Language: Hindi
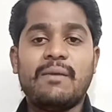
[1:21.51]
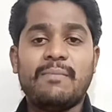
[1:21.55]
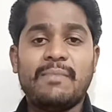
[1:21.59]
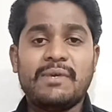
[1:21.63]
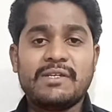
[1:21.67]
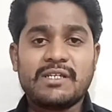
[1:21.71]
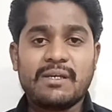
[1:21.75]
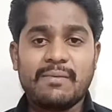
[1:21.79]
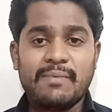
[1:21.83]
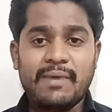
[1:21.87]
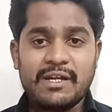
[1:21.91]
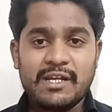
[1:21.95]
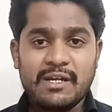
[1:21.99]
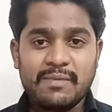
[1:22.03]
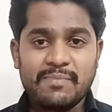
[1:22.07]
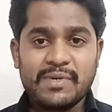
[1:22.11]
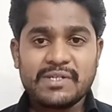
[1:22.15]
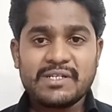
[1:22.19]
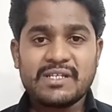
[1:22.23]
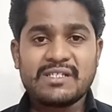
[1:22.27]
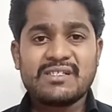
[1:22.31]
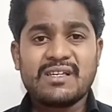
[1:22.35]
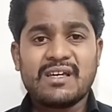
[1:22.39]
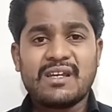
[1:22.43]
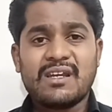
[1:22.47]
एच का बैटरी
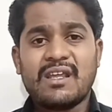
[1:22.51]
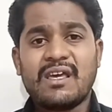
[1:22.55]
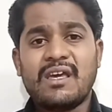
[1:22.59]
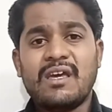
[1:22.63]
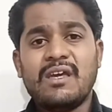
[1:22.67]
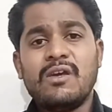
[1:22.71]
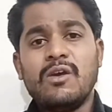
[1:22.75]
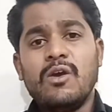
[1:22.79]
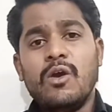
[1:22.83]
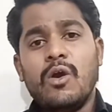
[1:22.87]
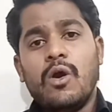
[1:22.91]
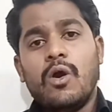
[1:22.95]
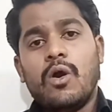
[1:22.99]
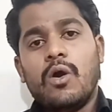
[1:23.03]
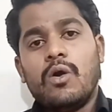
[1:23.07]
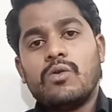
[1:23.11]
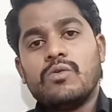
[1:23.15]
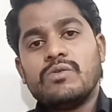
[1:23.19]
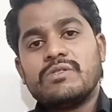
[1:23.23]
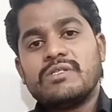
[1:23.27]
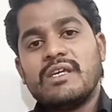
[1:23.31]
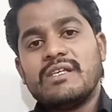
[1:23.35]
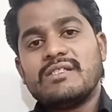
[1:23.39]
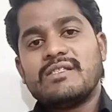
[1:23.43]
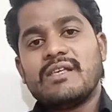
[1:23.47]
परचेस करना है और
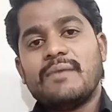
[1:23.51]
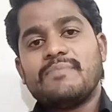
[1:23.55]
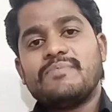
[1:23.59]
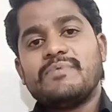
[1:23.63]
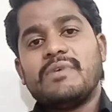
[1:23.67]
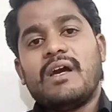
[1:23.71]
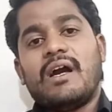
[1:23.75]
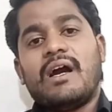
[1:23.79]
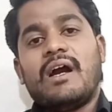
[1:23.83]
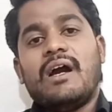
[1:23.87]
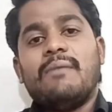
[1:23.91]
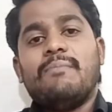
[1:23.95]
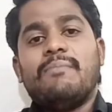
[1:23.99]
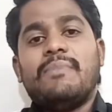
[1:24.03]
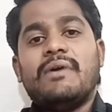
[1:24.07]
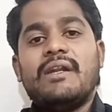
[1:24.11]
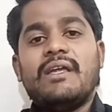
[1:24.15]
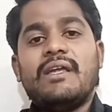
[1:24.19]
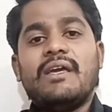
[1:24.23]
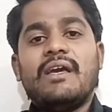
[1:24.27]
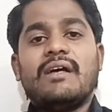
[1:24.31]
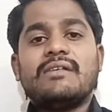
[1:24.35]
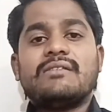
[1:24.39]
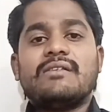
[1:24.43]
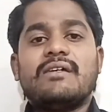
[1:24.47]
उसके हिसाब से आप बड़ी
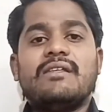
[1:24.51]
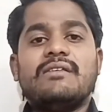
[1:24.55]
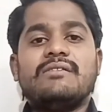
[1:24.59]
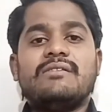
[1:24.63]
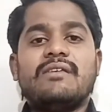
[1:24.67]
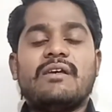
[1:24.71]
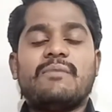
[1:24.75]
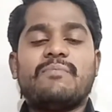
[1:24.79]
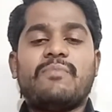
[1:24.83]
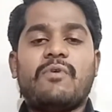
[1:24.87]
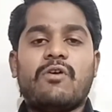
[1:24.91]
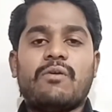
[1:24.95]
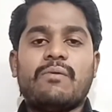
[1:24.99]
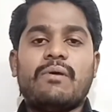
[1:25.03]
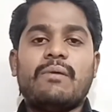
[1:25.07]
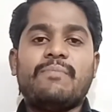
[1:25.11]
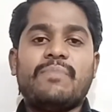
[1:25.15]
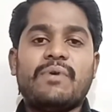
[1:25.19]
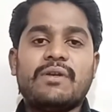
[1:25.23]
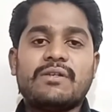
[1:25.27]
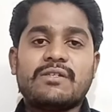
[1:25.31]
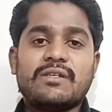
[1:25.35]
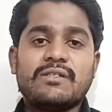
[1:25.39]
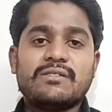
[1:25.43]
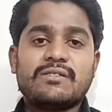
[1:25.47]
आसानी से एक पावर बैंक
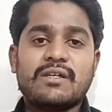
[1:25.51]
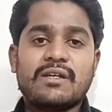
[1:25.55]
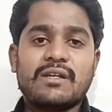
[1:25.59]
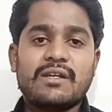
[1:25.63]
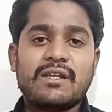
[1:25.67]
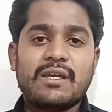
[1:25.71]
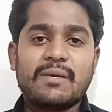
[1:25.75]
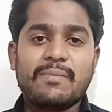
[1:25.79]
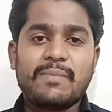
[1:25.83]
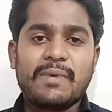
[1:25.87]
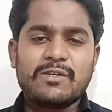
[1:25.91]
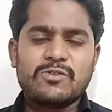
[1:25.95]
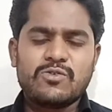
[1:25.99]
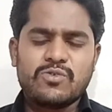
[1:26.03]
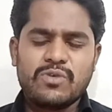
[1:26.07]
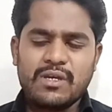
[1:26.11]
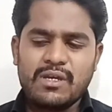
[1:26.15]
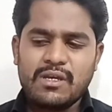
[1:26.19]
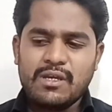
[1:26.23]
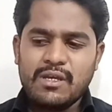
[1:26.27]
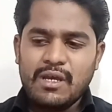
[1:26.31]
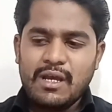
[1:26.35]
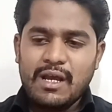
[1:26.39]
परचेस करने के बाद जो है